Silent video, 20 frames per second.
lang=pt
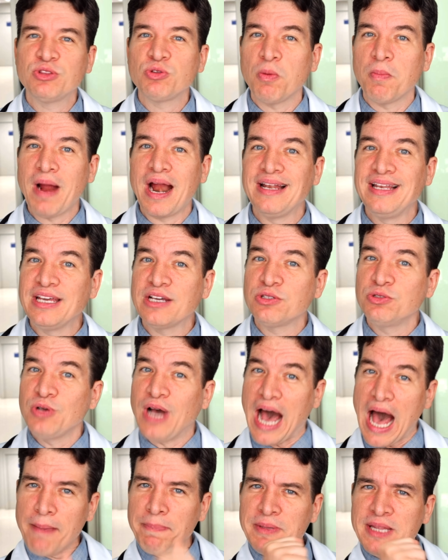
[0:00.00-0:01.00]
tomar líquido
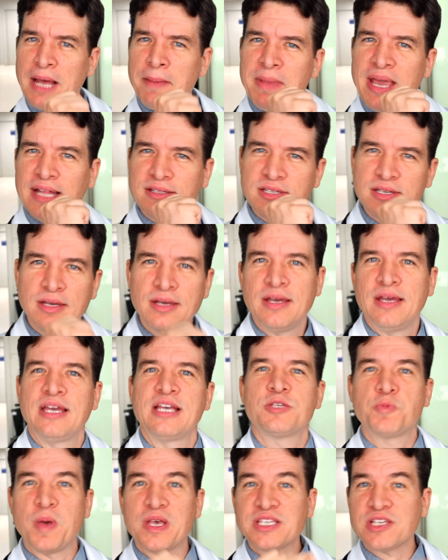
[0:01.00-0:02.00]
rapidamente,
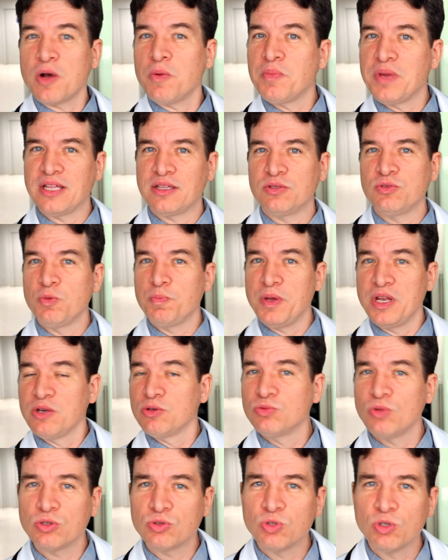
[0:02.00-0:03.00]
especialmente no período
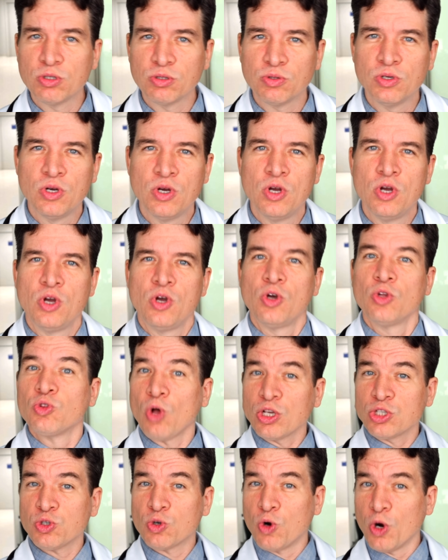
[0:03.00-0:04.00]
noturno.
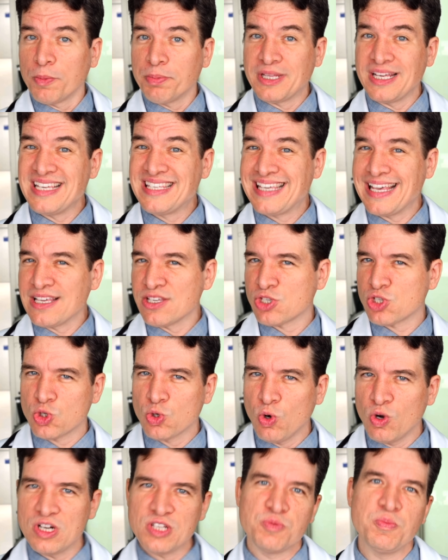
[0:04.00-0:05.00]
Nosso corpo tem
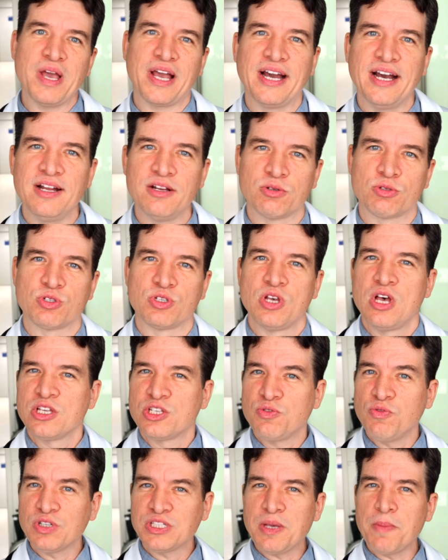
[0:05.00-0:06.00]
sensores mecânicos. Se
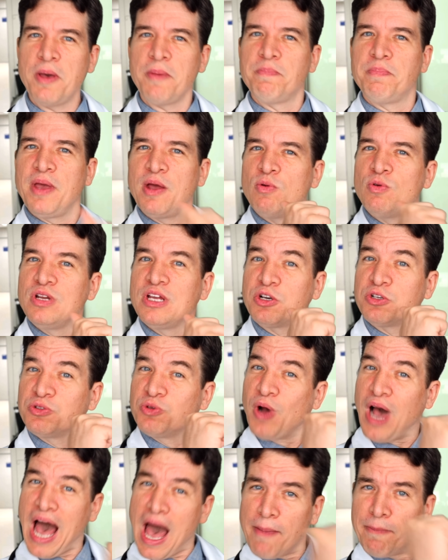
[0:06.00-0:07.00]
você beber um líquido
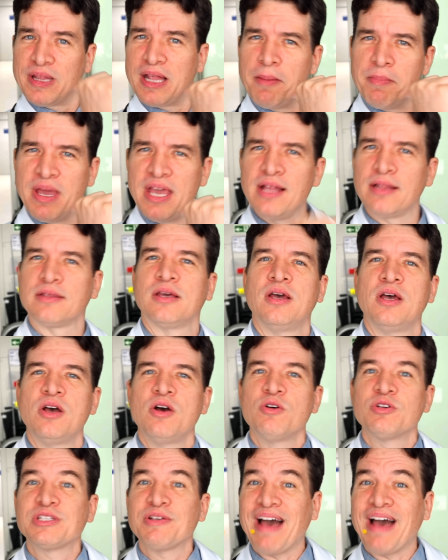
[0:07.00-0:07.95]
rapidamente, você